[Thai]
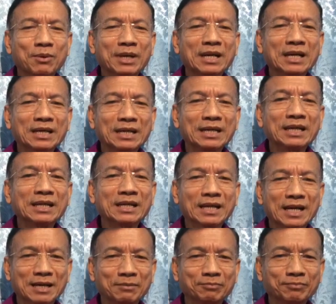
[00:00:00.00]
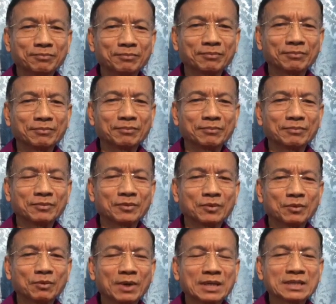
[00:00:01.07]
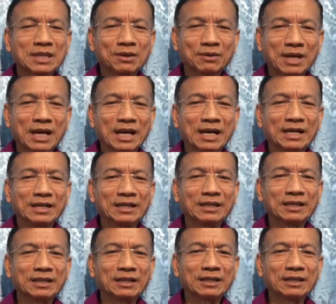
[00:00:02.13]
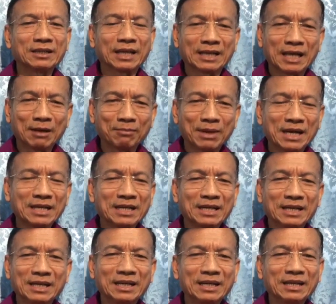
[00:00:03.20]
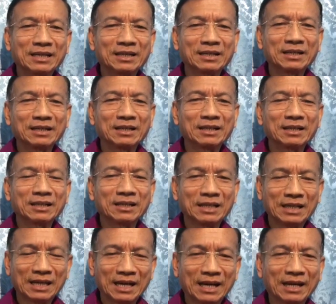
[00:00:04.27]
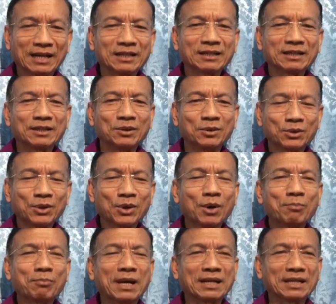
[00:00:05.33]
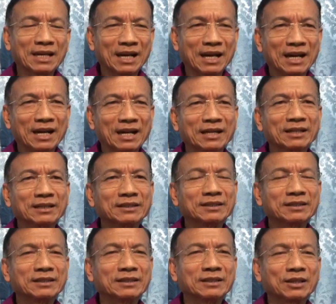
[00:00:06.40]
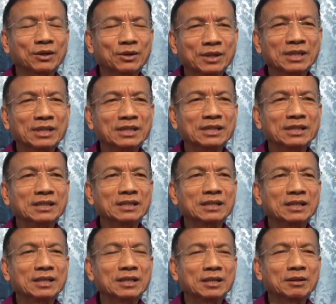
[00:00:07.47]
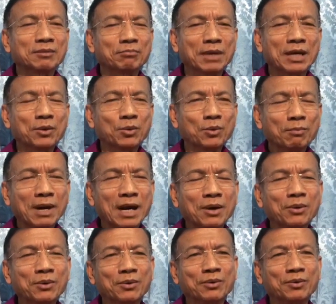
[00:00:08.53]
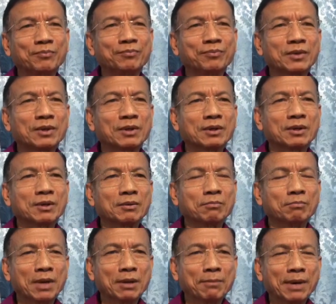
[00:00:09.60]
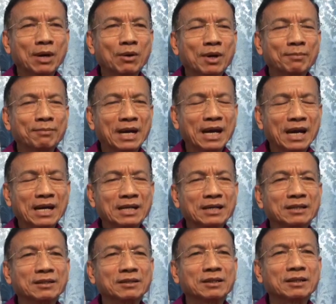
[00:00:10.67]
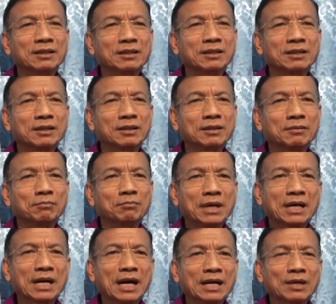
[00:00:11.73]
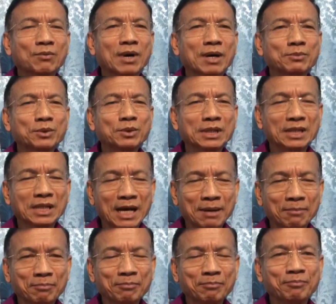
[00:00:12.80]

ไว้ดังนี้นะครับ ว่าเจ้านายถ้าทำได้อย่างนี้นี่แหละลูกน้องปรารถนา ก็คือไม่หูเบา ไม่เมาอำนาจ ไม่ขาดความยุติธรรม